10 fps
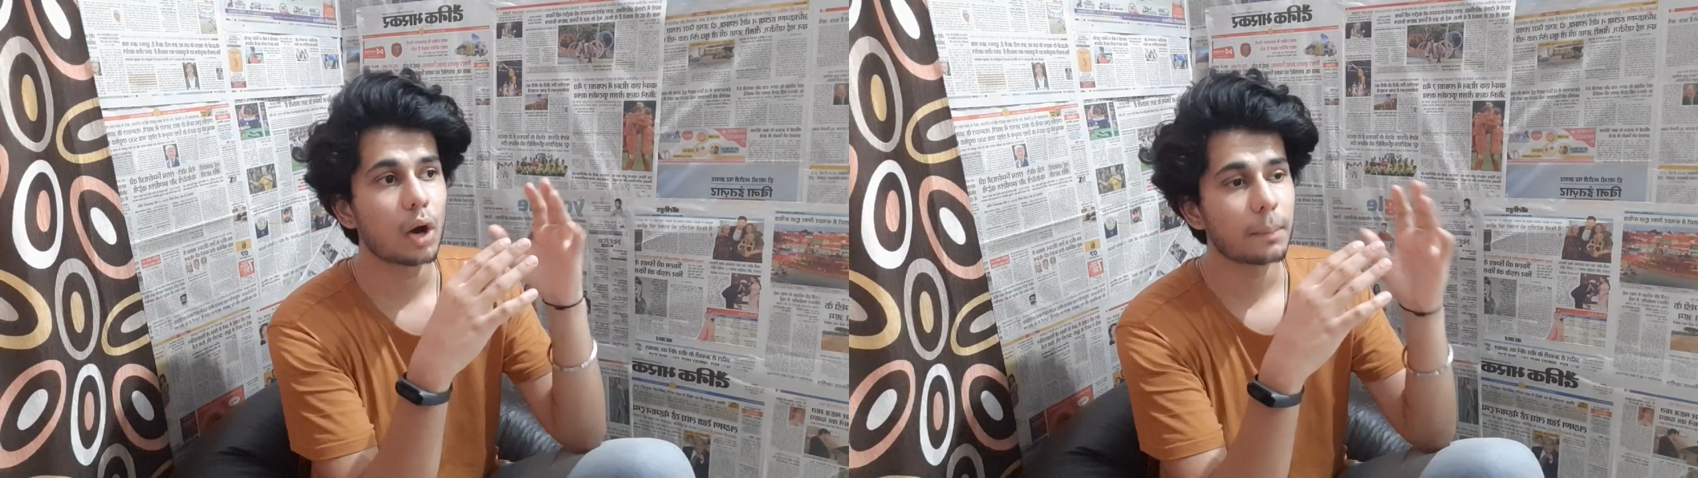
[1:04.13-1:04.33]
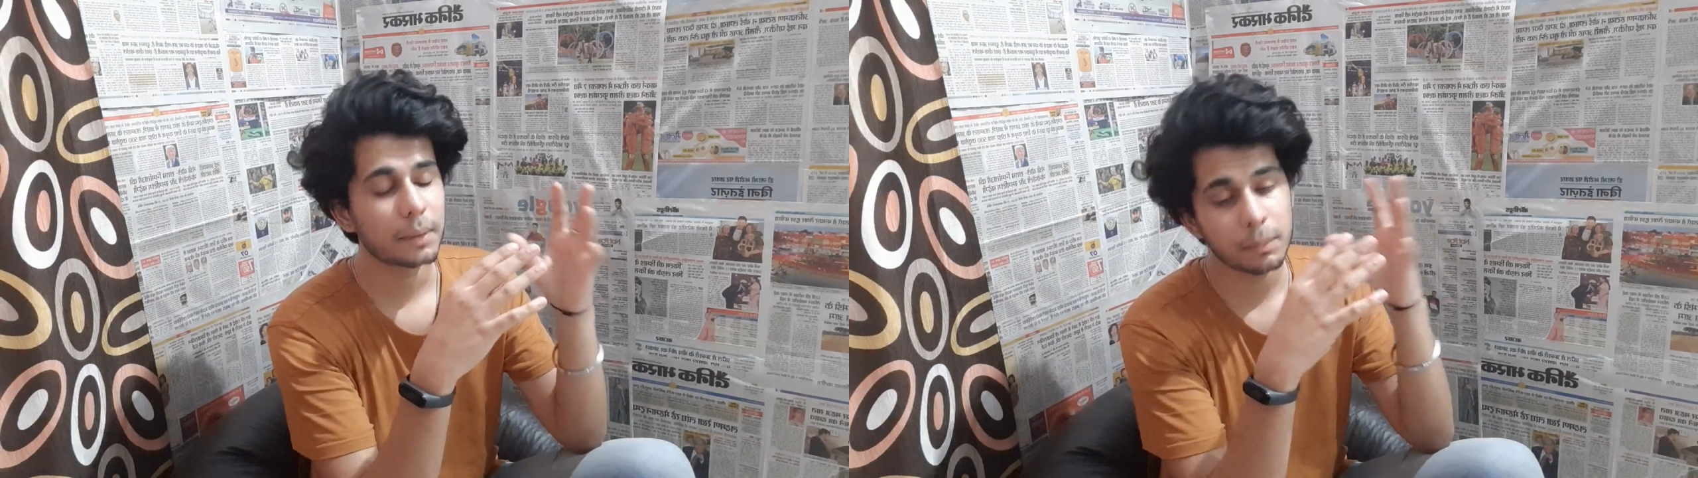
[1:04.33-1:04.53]
वो
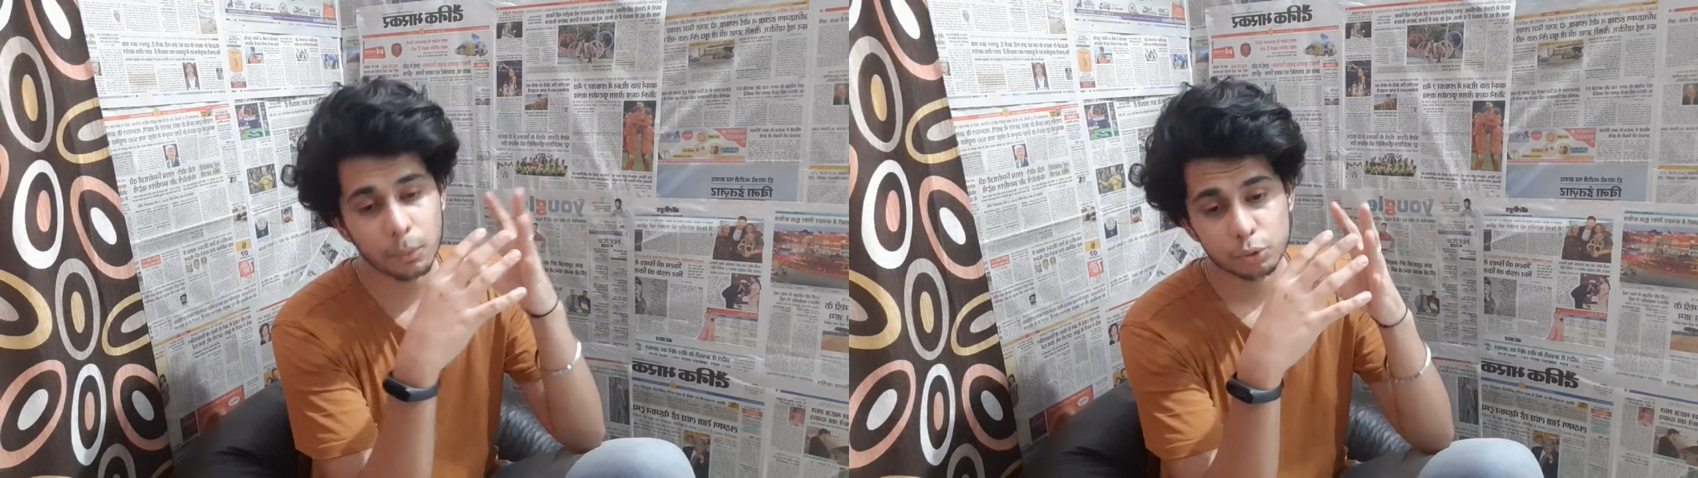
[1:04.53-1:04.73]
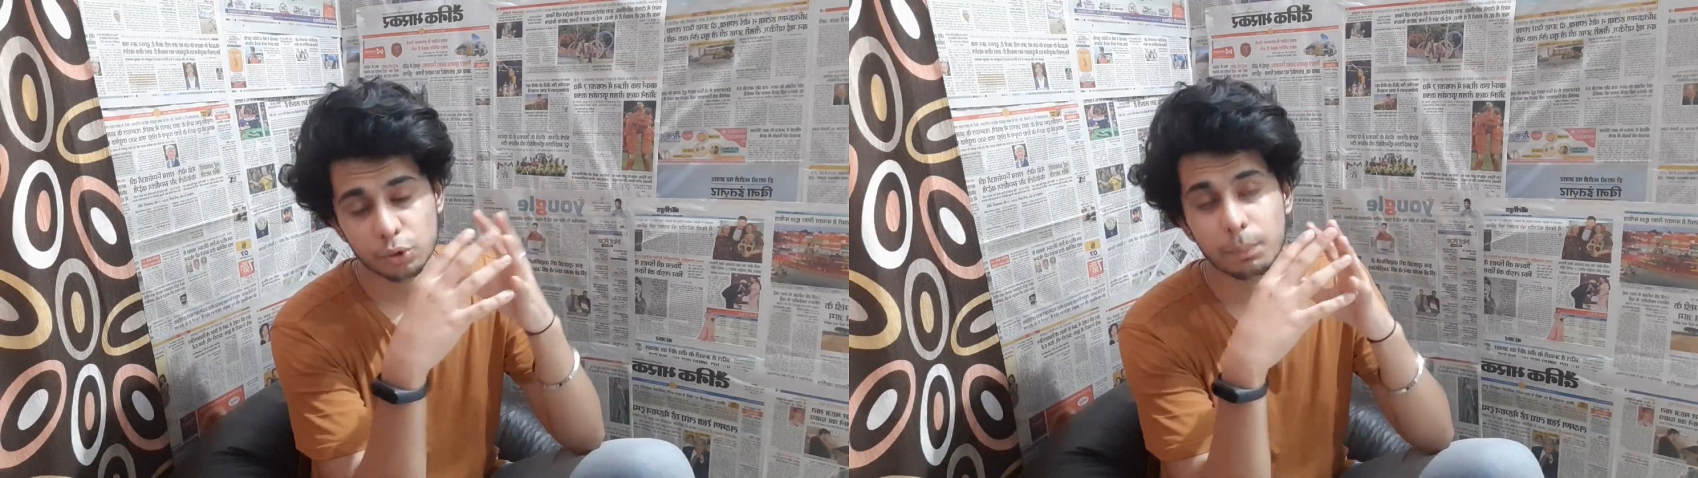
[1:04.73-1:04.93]
आपका
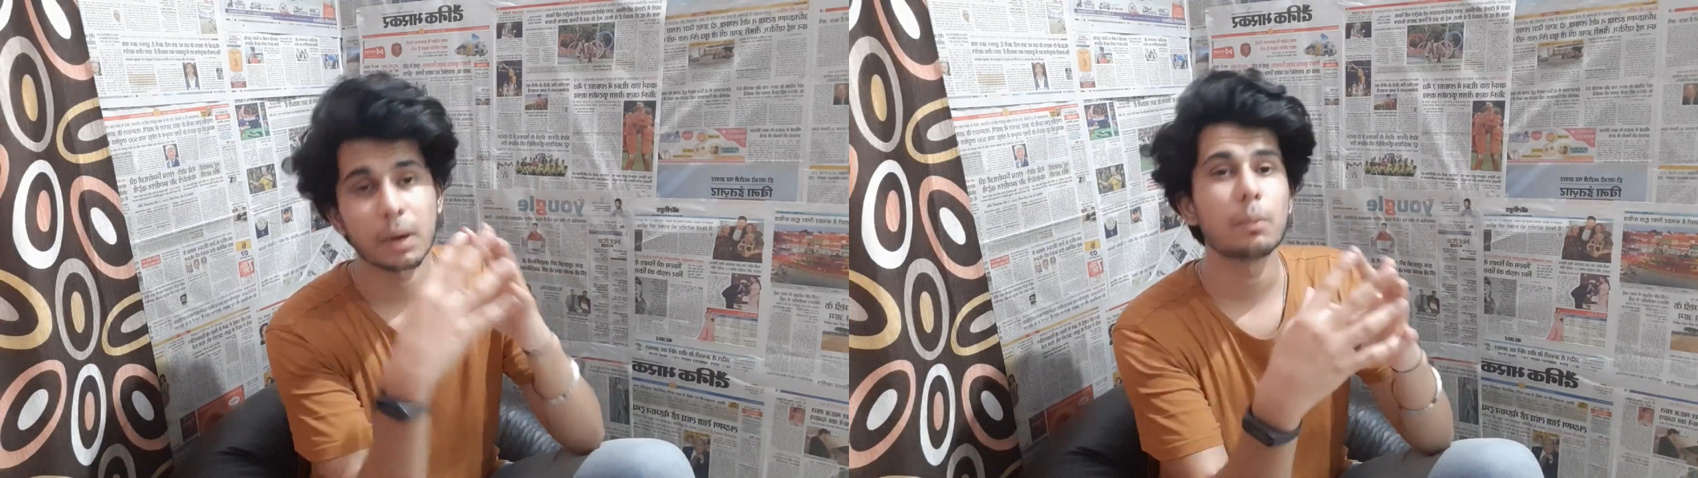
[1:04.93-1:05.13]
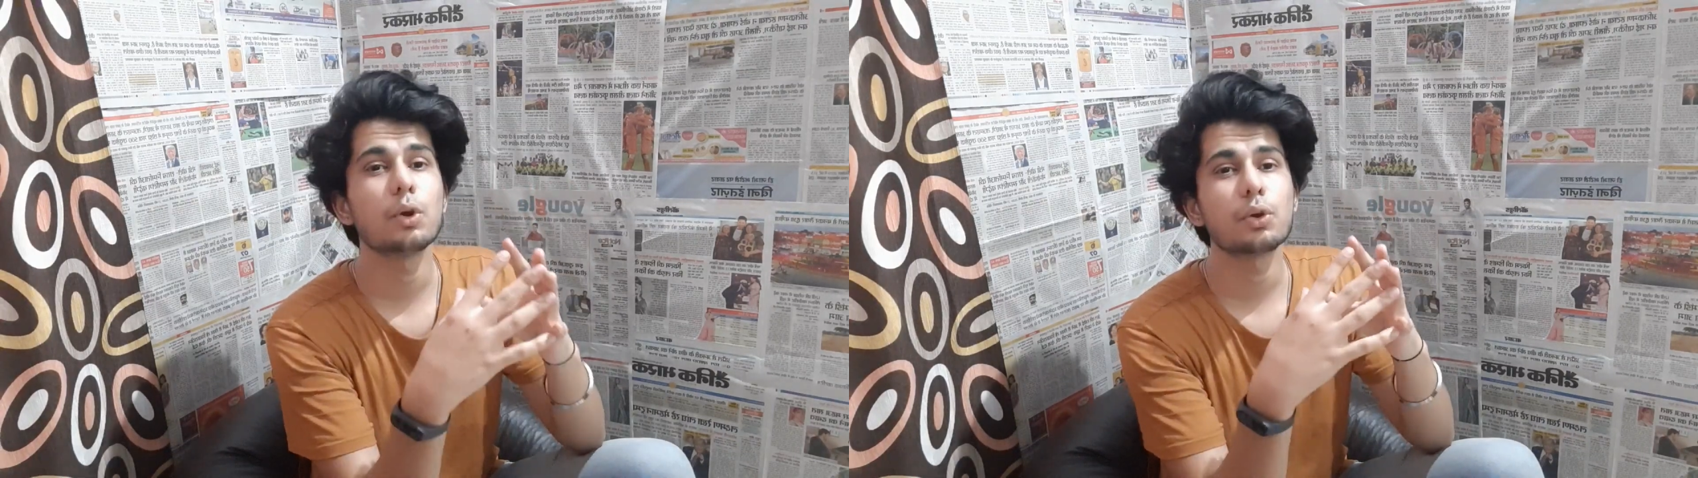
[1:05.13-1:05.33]
पोस्ट को
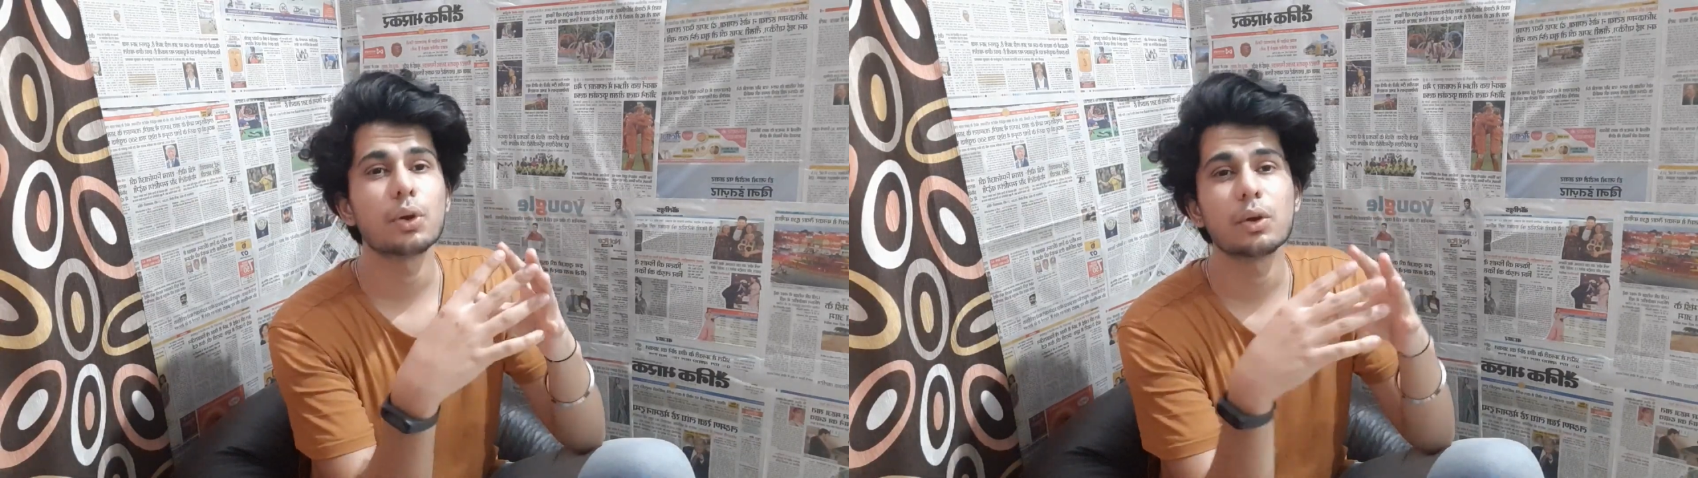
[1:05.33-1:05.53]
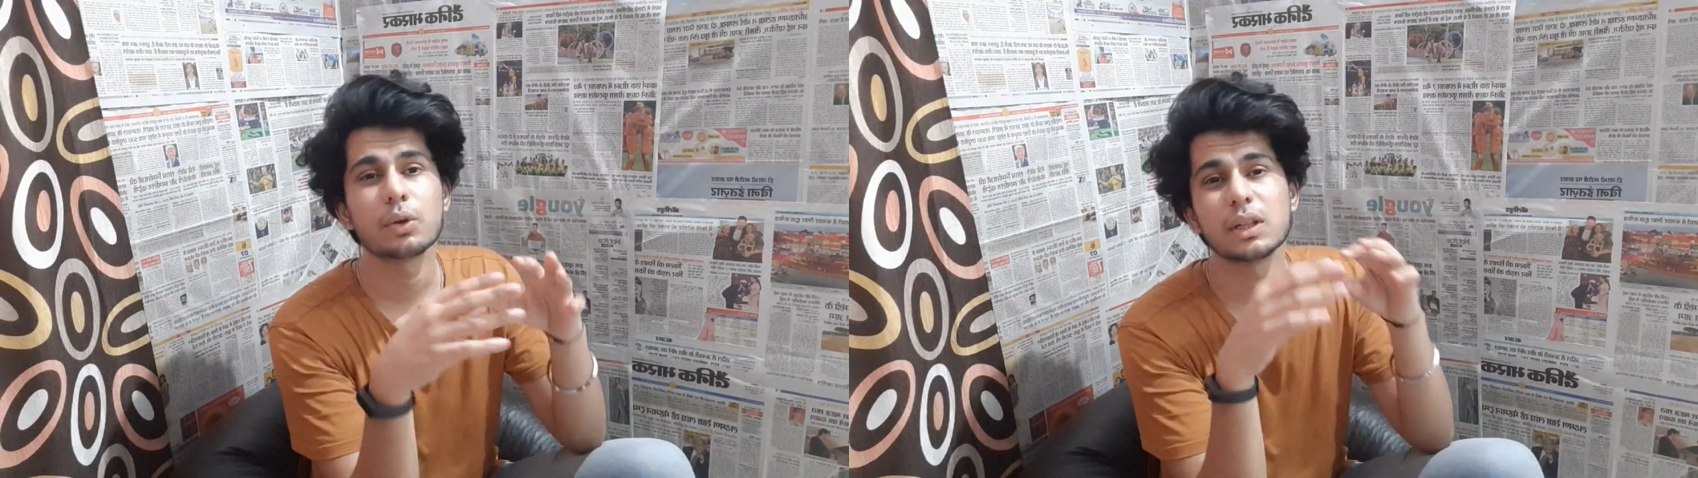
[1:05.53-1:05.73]
प्रमोट क्यों
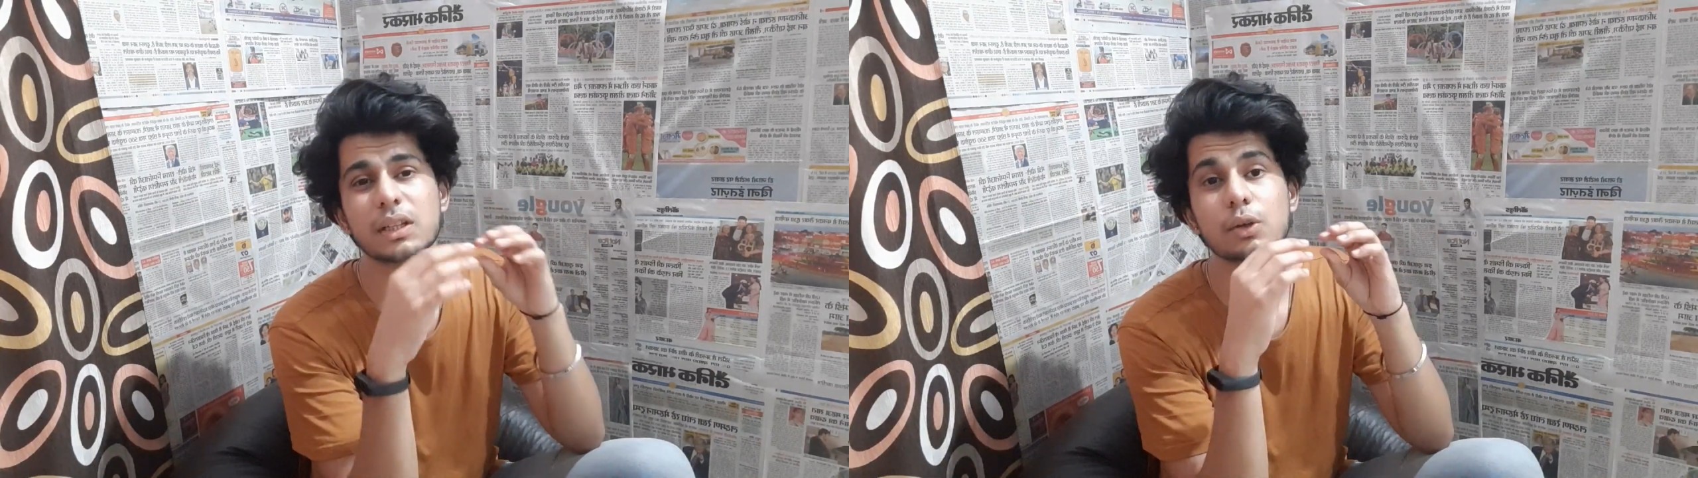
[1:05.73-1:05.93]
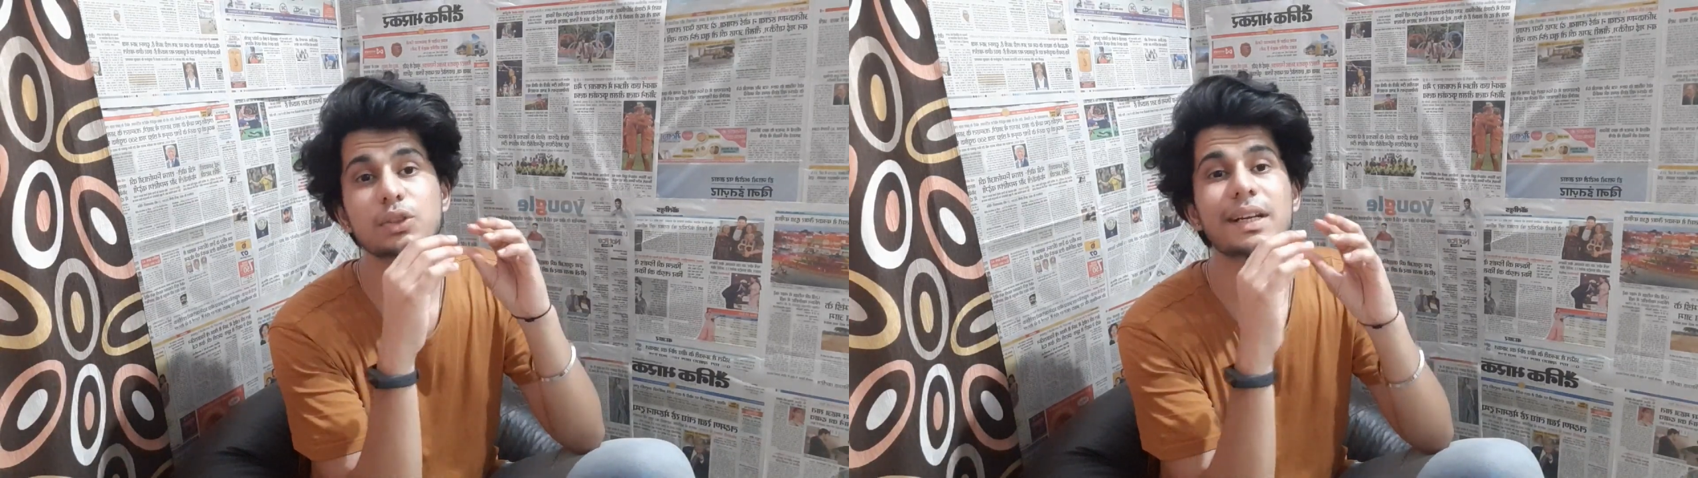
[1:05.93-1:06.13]
नहीं होने
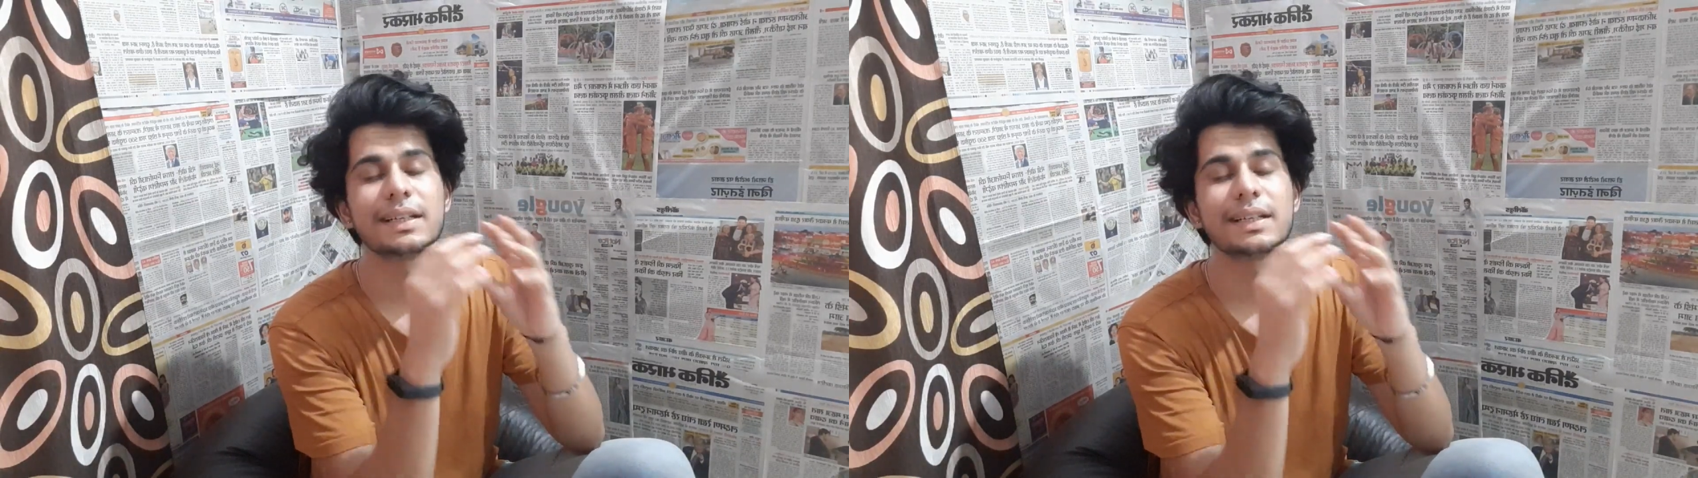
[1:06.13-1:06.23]
देता उसे